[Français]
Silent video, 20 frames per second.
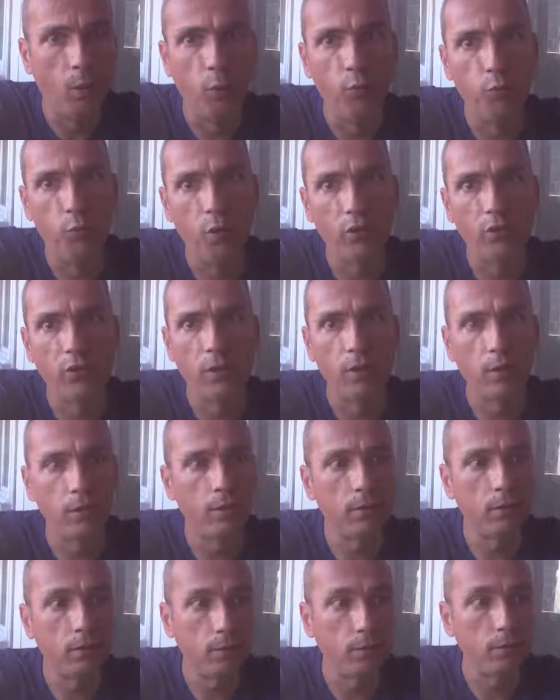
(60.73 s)
On voit ça,
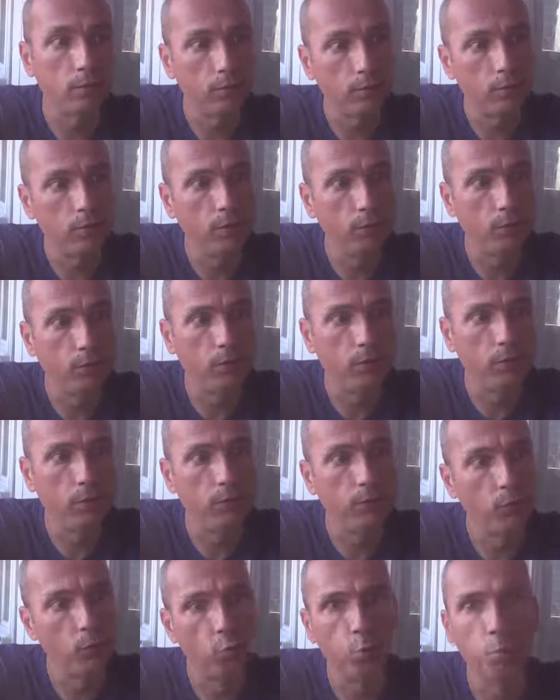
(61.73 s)
hein. ils,
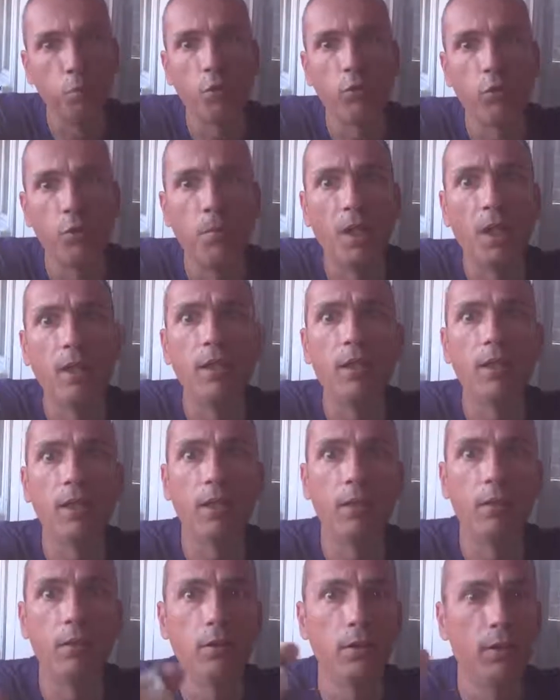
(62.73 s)
font, tout pour se
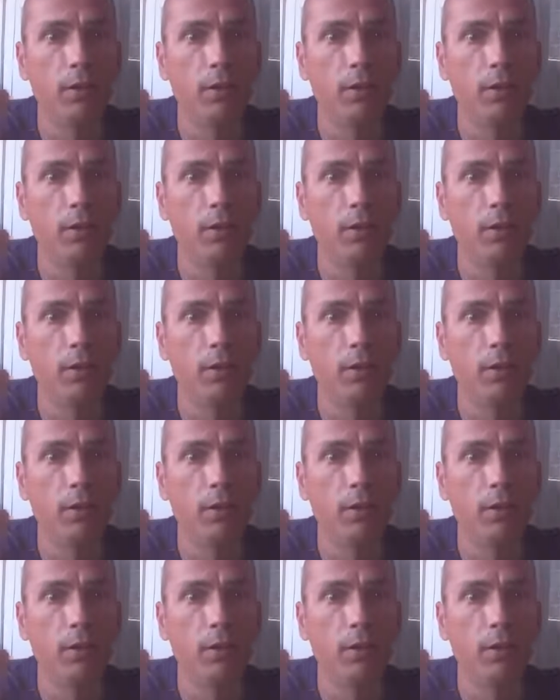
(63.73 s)
barrer